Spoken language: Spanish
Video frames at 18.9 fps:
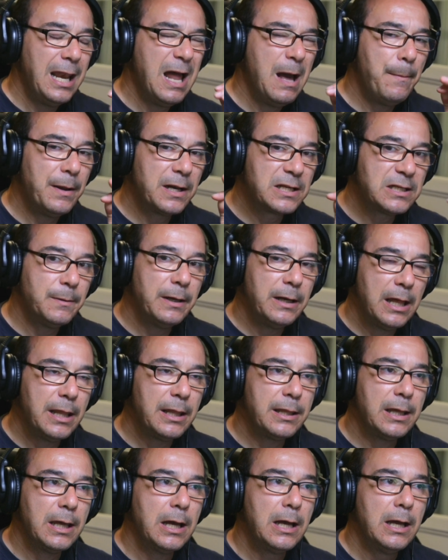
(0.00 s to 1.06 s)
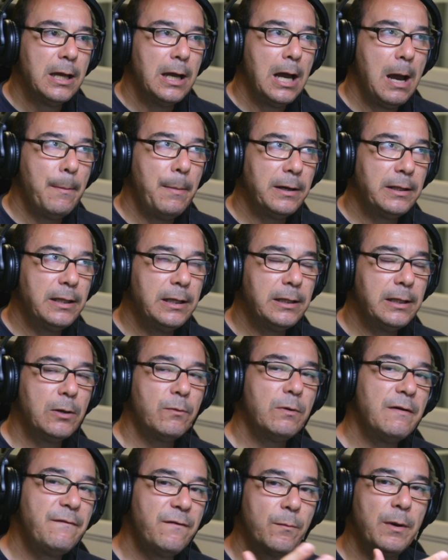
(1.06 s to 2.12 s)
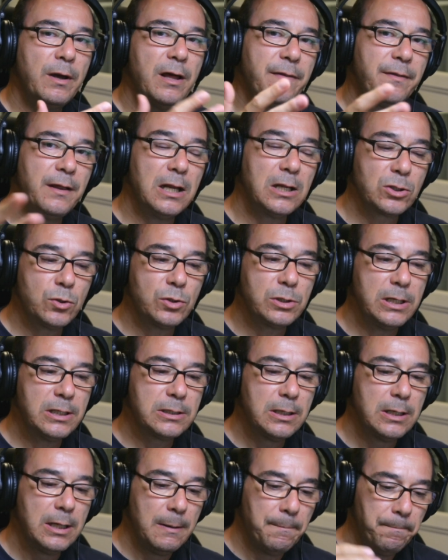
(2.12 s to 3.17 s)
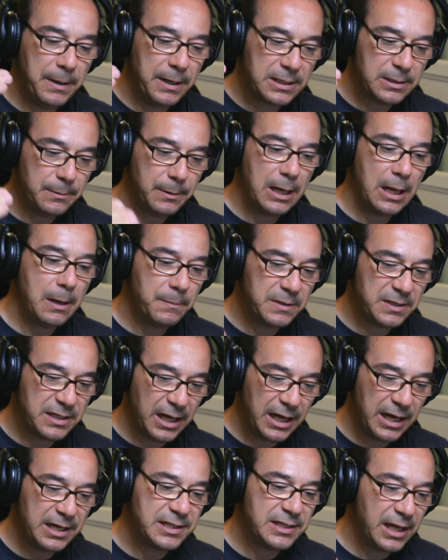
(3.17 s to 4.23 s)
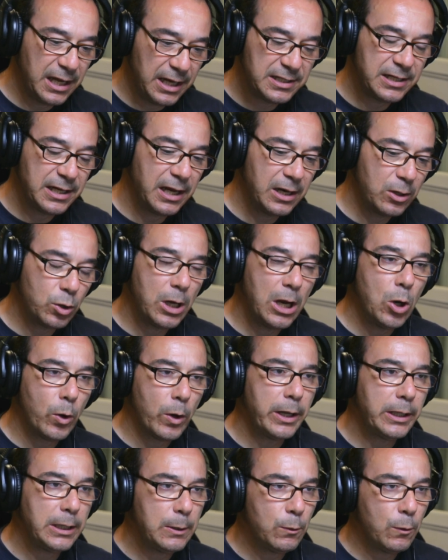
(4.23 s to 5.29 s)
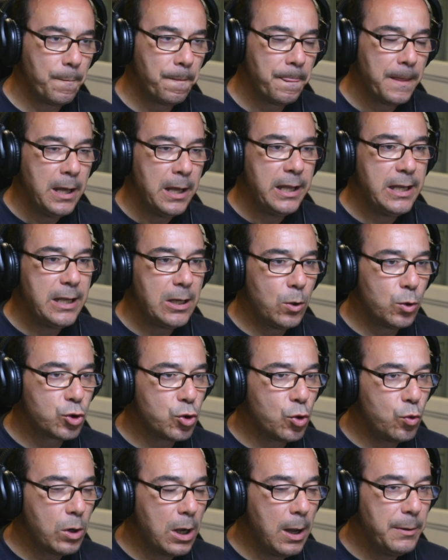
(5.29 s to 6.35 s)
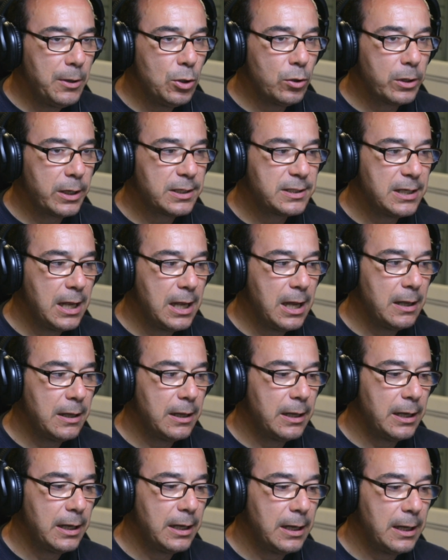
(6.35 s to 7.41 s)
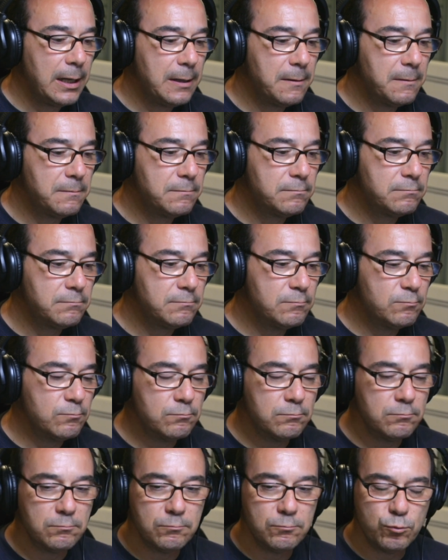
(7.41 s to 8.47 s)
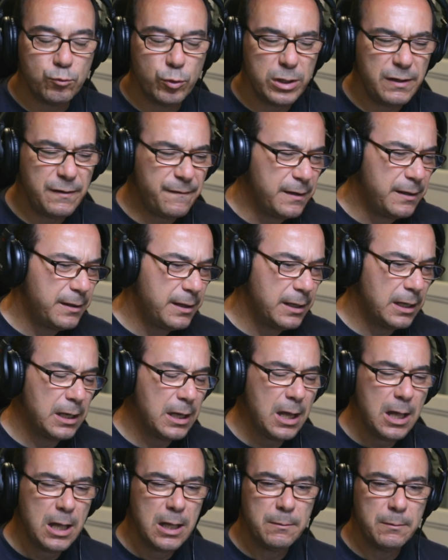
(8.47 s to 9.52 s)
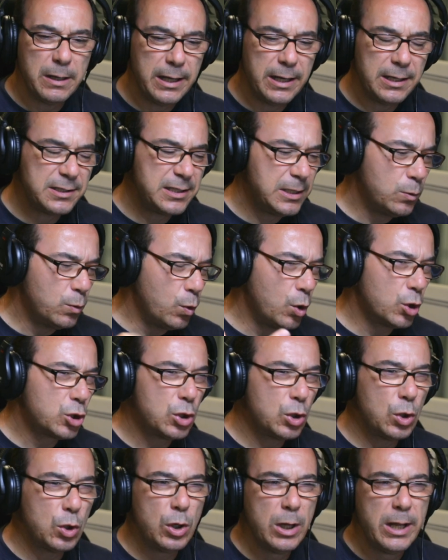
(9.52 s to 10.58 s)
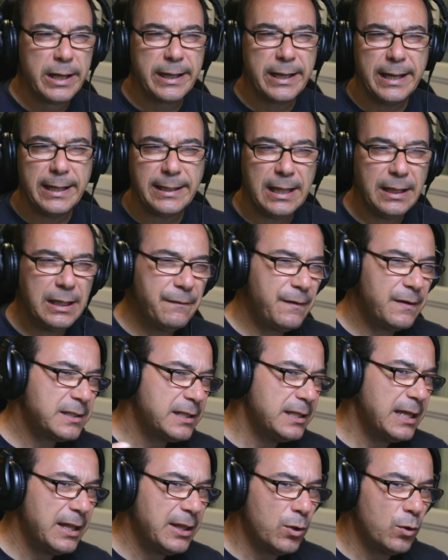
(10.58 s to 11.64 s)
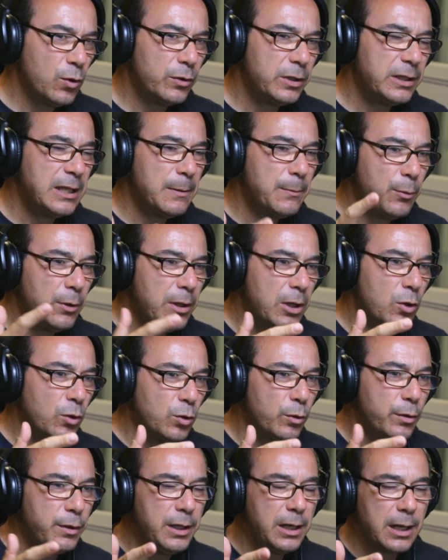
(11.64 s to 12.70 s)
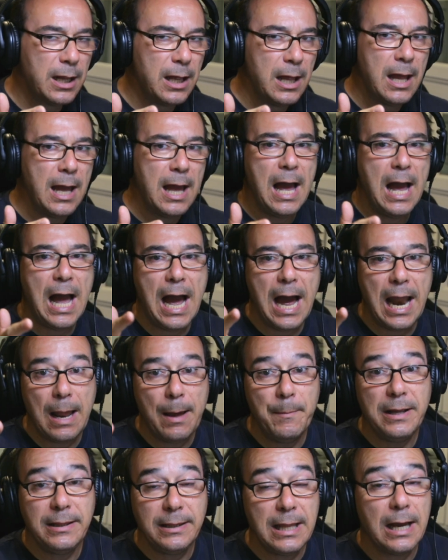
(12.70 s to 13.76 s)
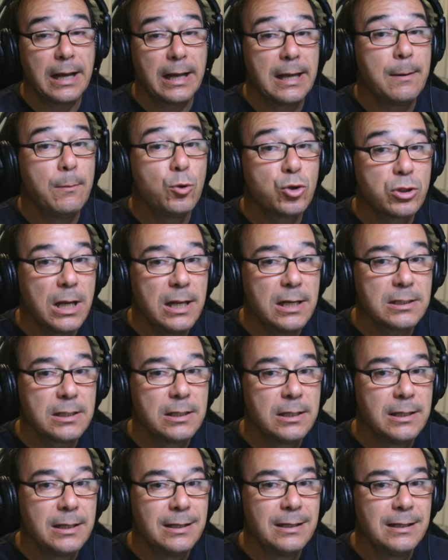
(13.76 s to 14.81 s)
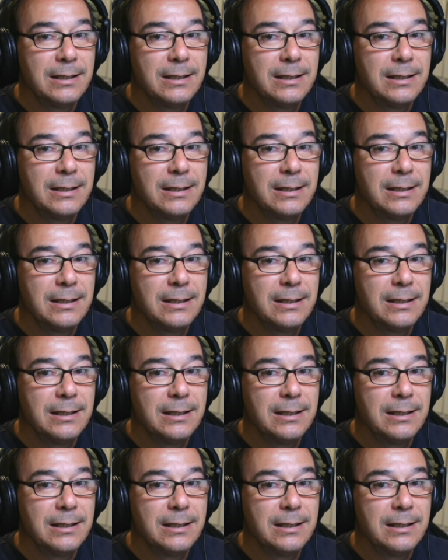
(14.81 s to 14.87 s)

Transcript: la perseverancia. Aparte de tener una forma de hacer las cosas, perseverar, seguir, seguir, seguir el objetivo. Incluso un camino que sea eh, muy difícil, eh, sinuoso, que te ande fastidiando, te puede conducir a la meta que buscas